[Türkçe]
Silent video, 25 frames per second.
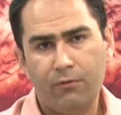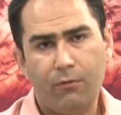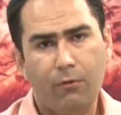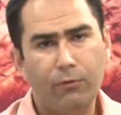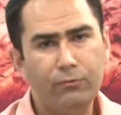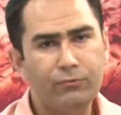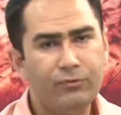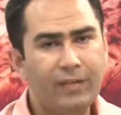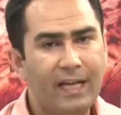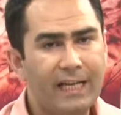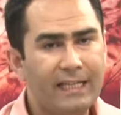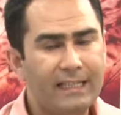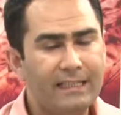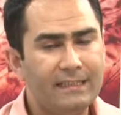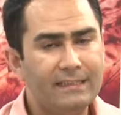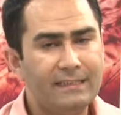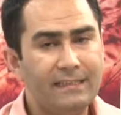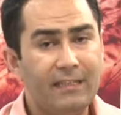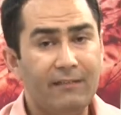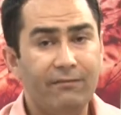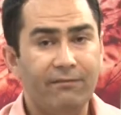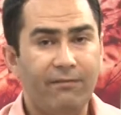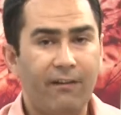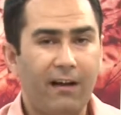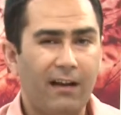Onun
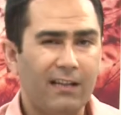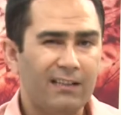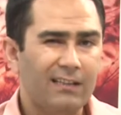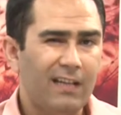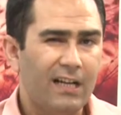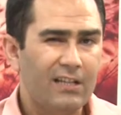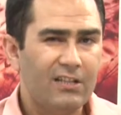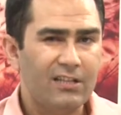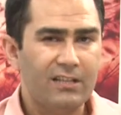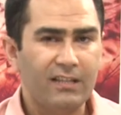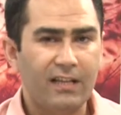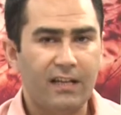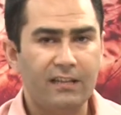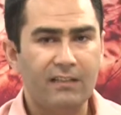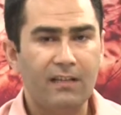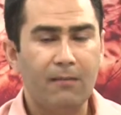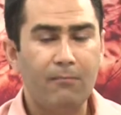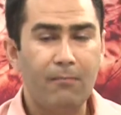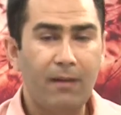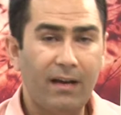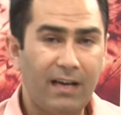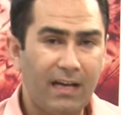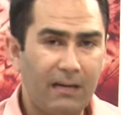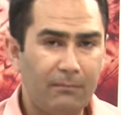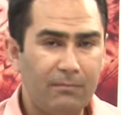hakkında farklı açılardan
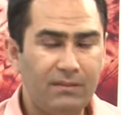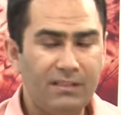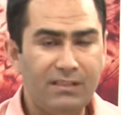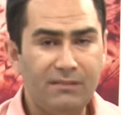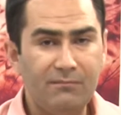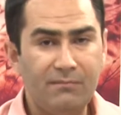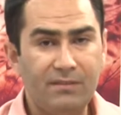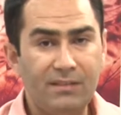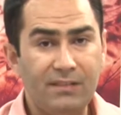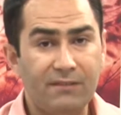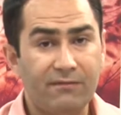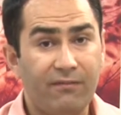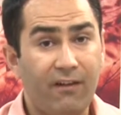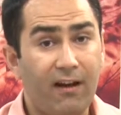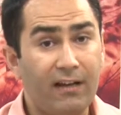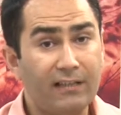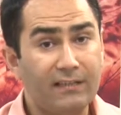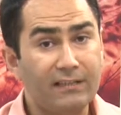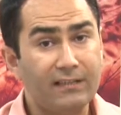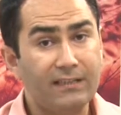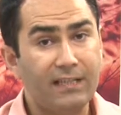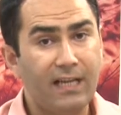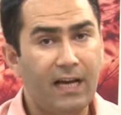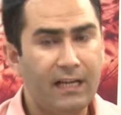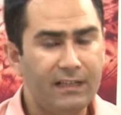bakabilir miyiz,
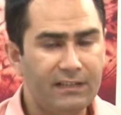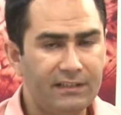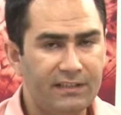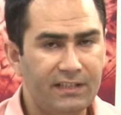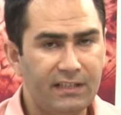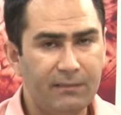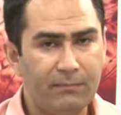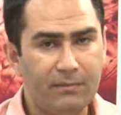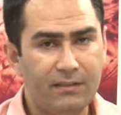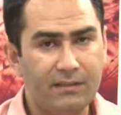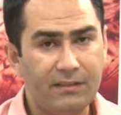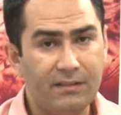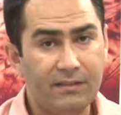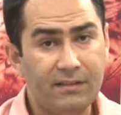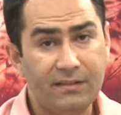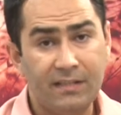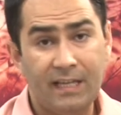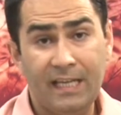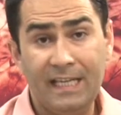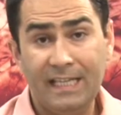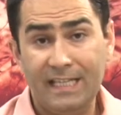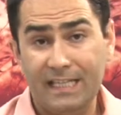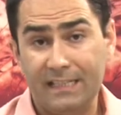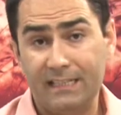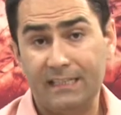farklı ne anlayabiliriz
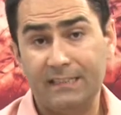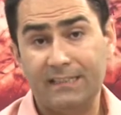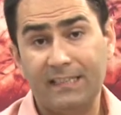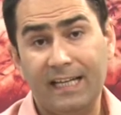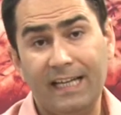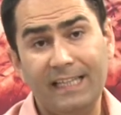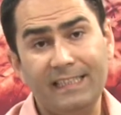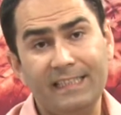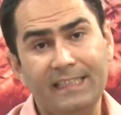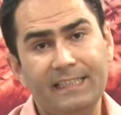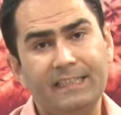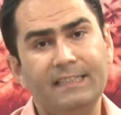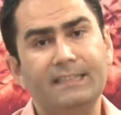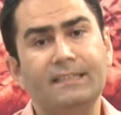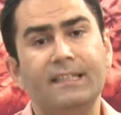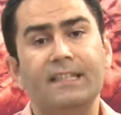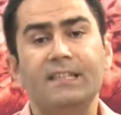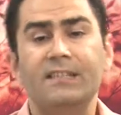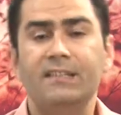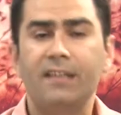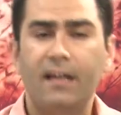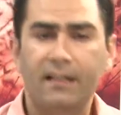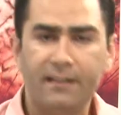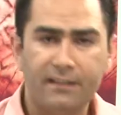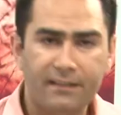ya da daha derin
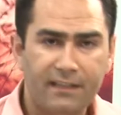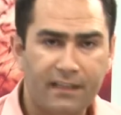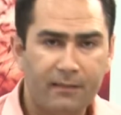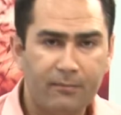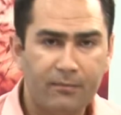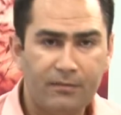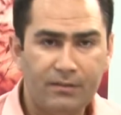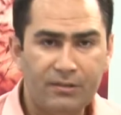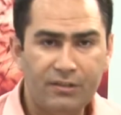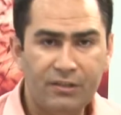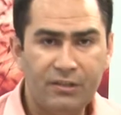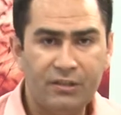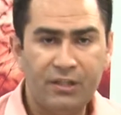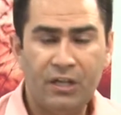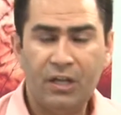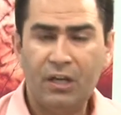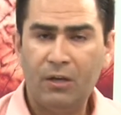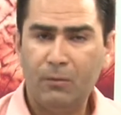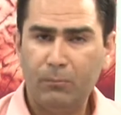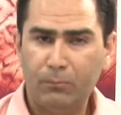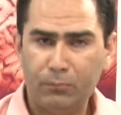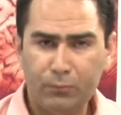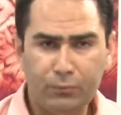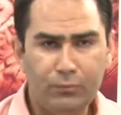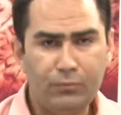nasıl anlayabiliriz?
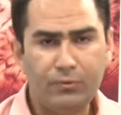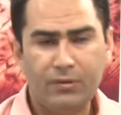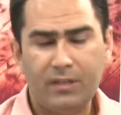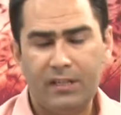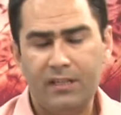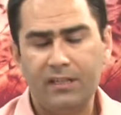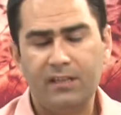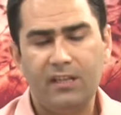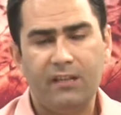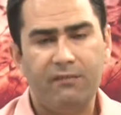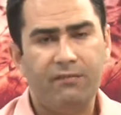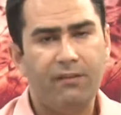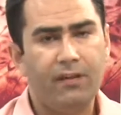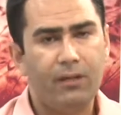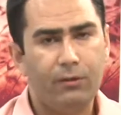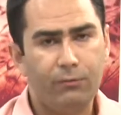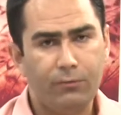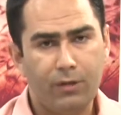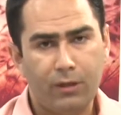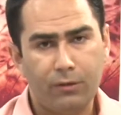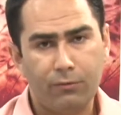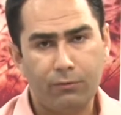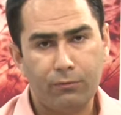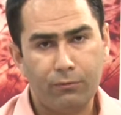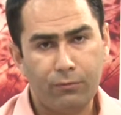Bunun üzerine tefekkür
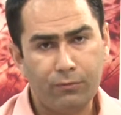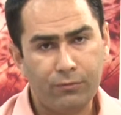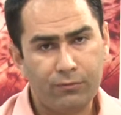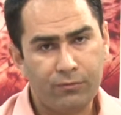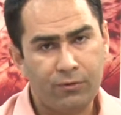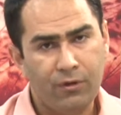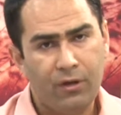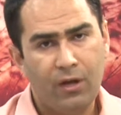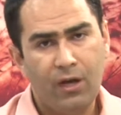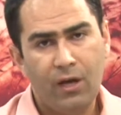ediyoruz.